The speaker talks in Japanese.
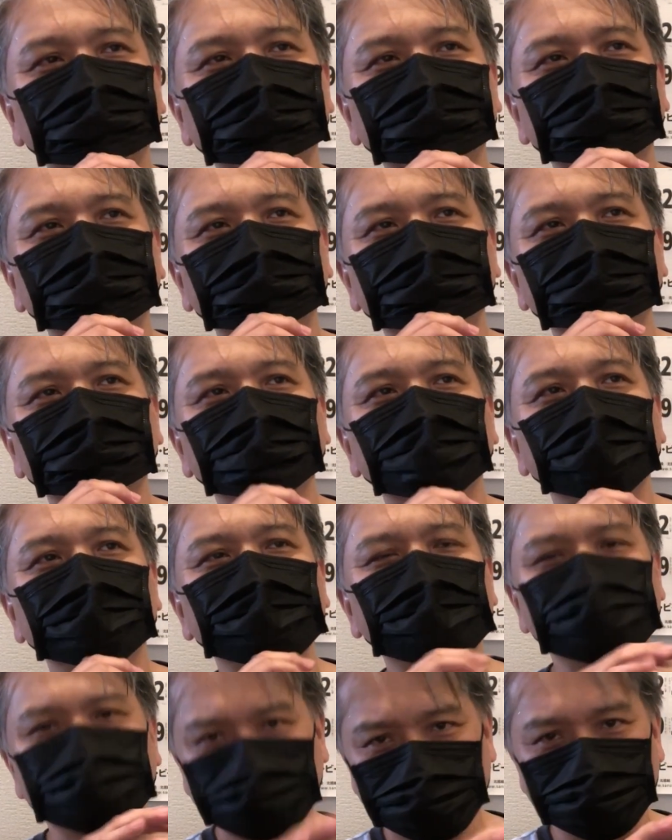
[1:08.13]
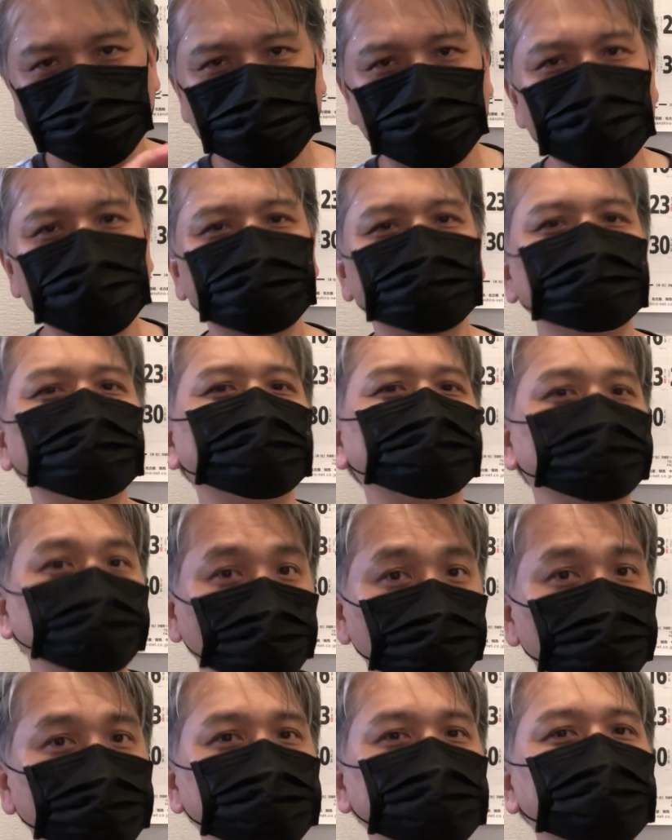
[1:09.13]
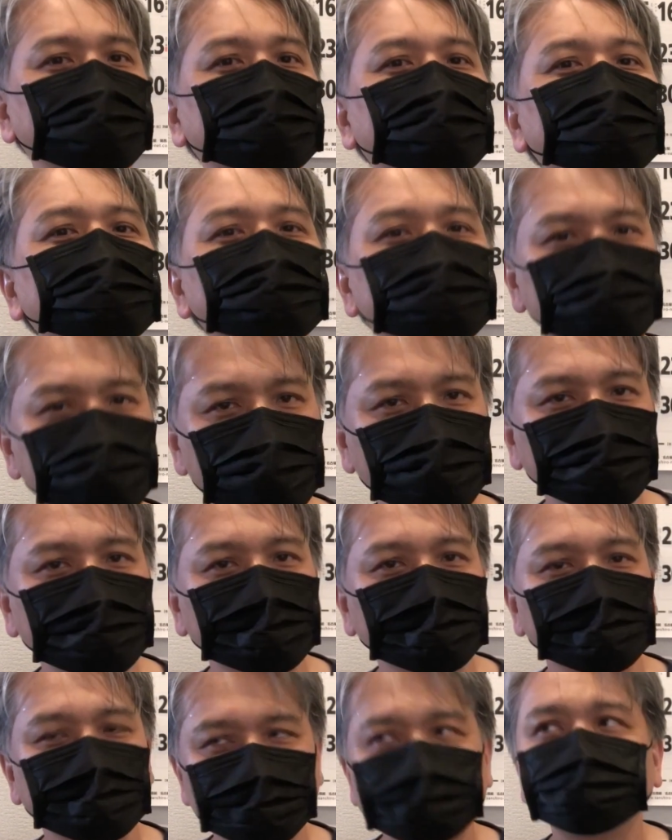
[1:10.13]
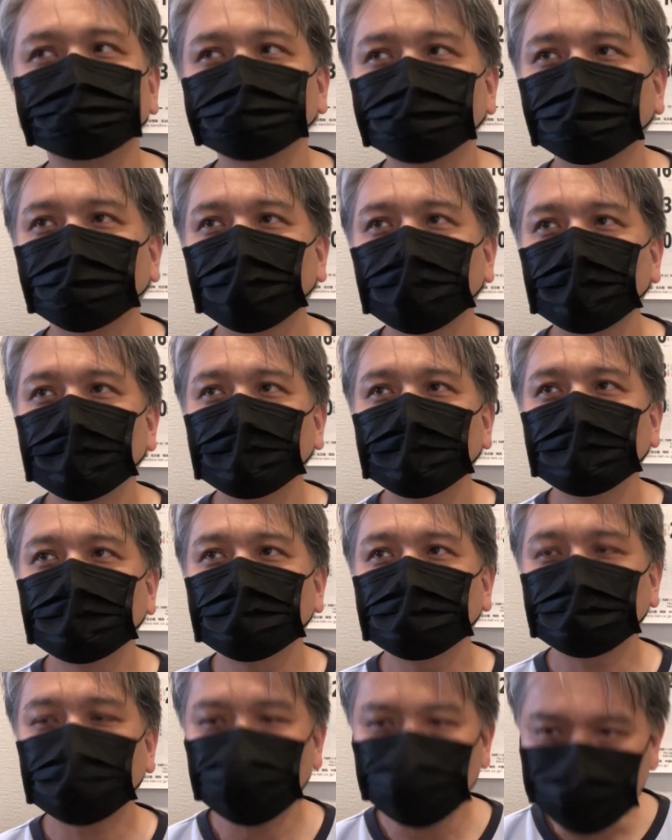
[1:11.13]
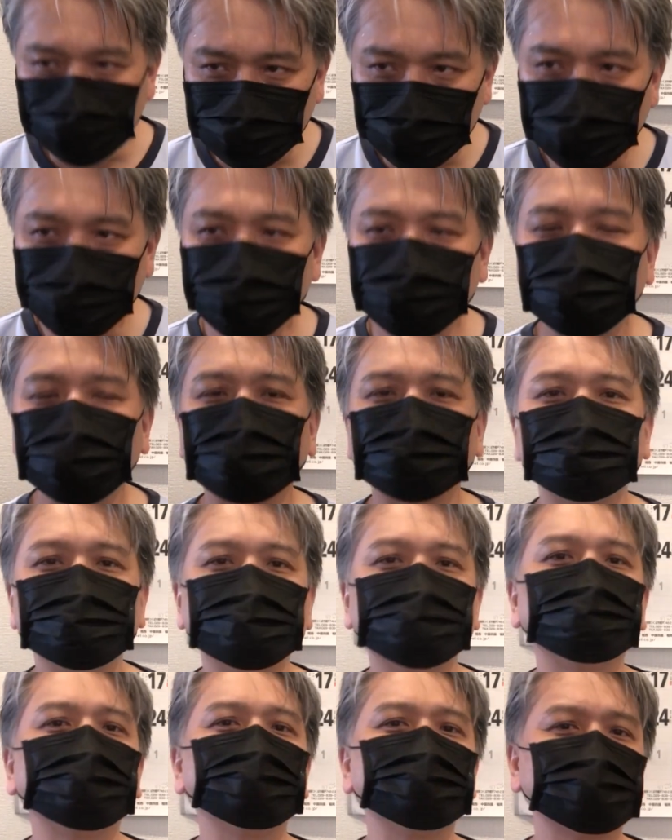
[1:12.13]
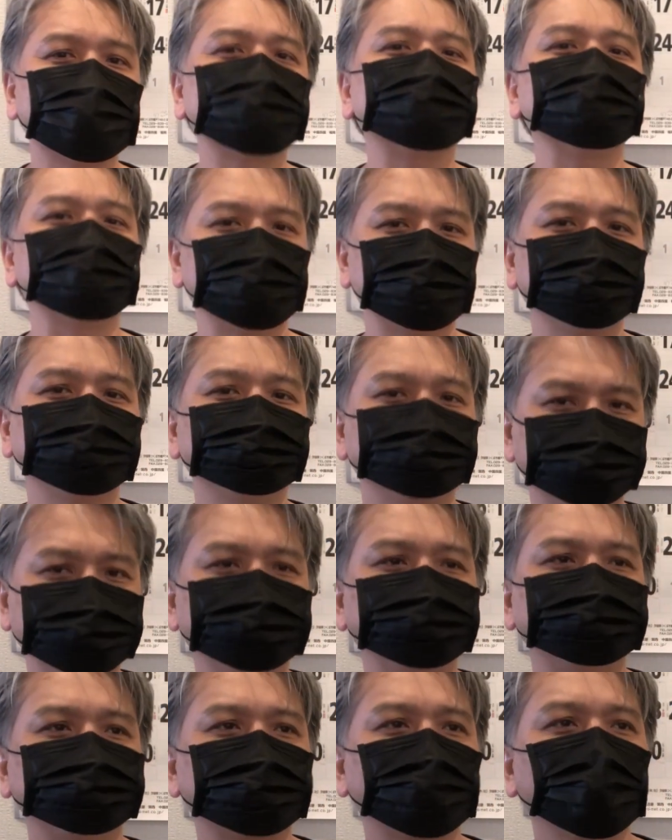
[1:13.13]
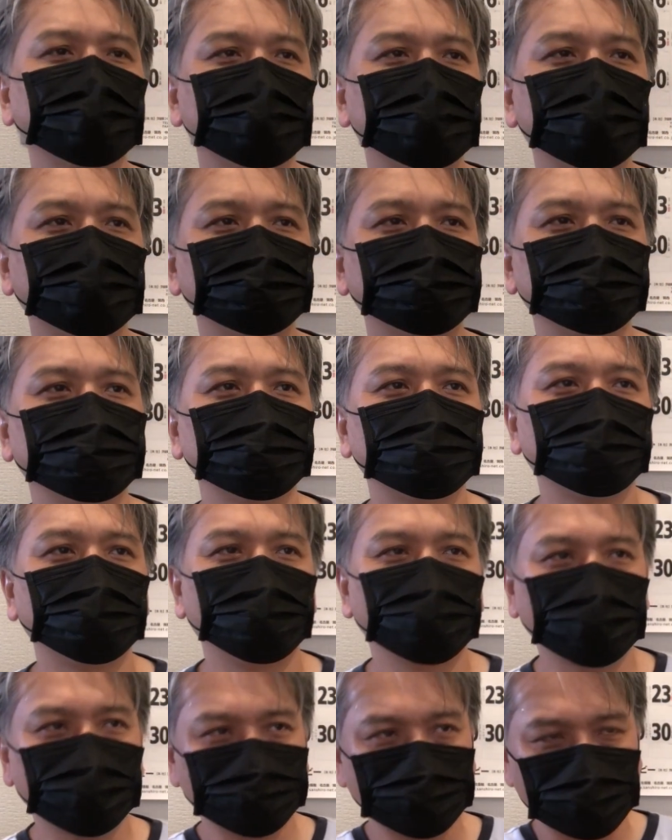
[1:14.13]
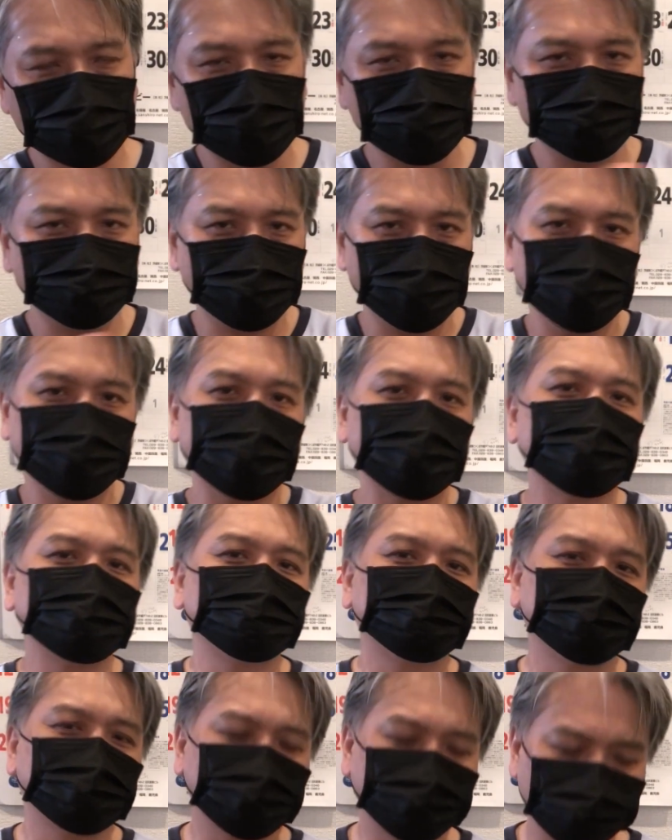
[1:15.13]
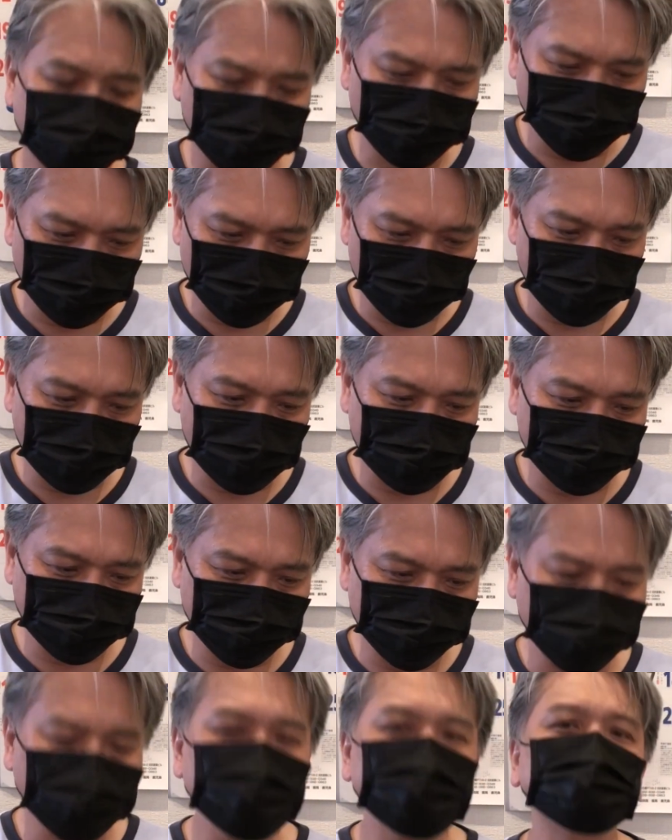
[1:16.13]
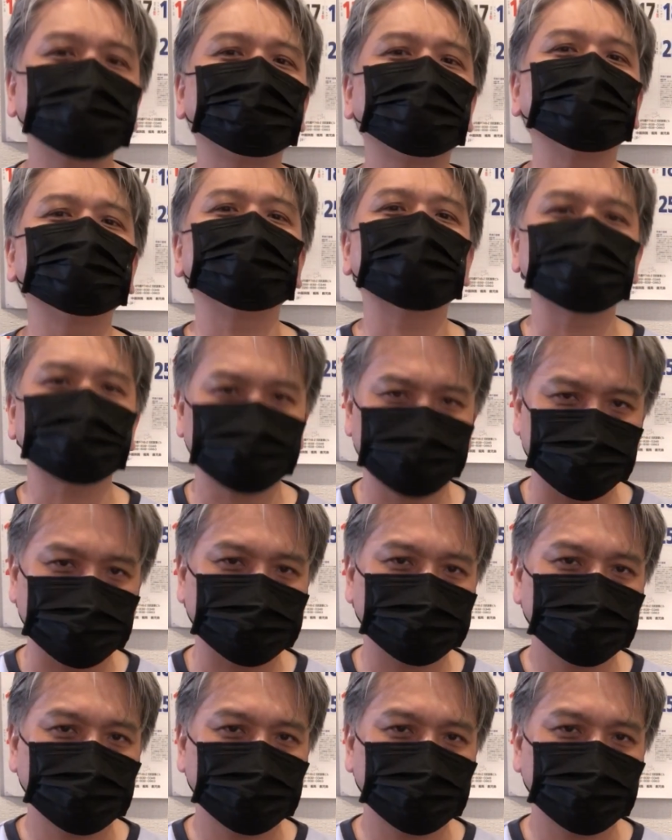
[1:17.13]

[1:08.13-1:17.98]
えー、安く買えるのがドンキさんなんですね。大抵のお酒は一番安い、うん、あの他の販売店いろんなところと比較すると一番安い